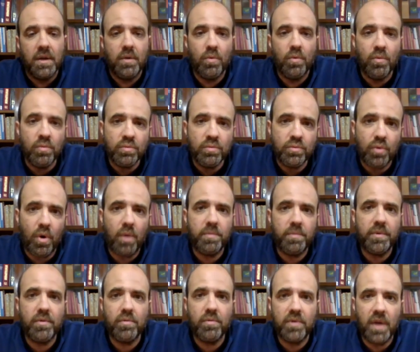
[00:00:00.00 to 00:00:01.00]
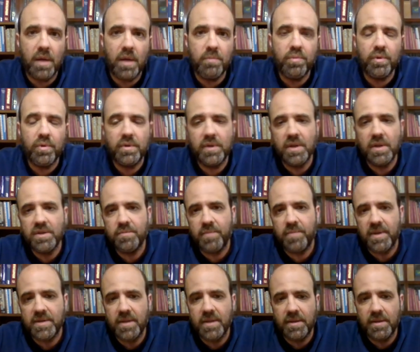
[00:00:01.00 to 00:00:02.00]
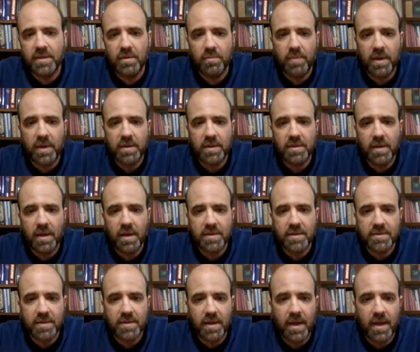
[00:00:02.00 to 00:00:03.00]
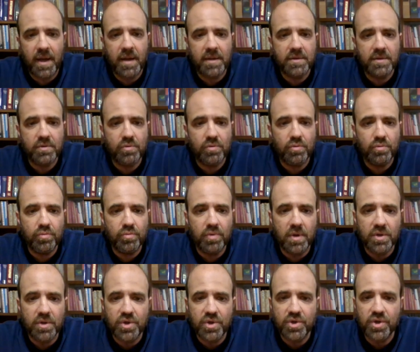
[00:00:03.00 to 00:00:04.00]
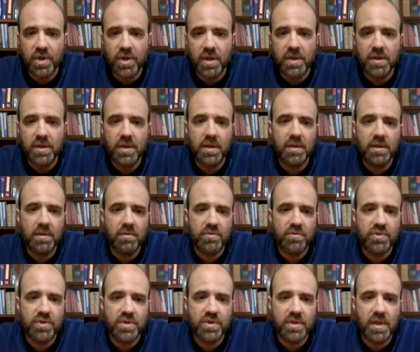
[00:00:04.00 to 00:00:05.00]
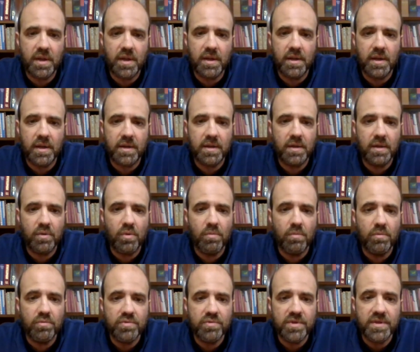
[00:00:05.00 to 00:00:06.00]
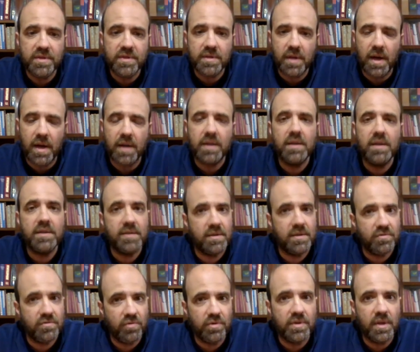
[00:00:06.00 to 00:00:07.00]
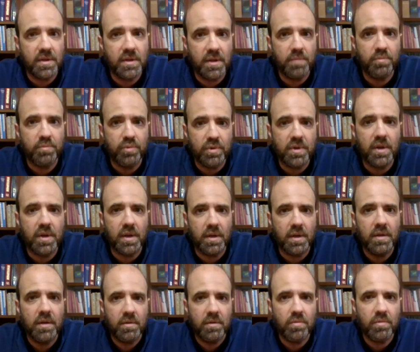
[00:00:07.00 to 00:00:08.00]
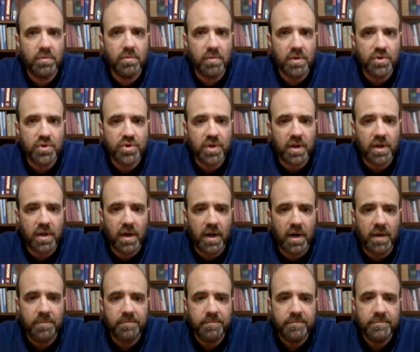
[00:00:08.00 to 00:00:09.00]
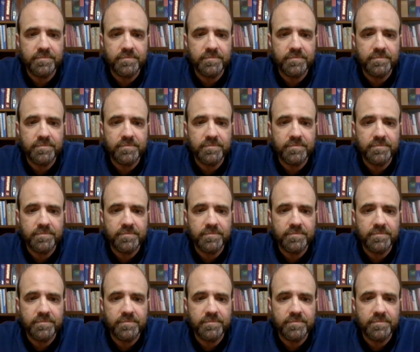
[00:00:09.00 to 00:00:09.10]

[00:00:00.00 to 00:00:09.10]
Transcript: Um tópico que é importante para as enterobactérias é a estrutura antigênica, então a gente tem ele aqui como um destaque, vocês vão entender por que quando ele chegar.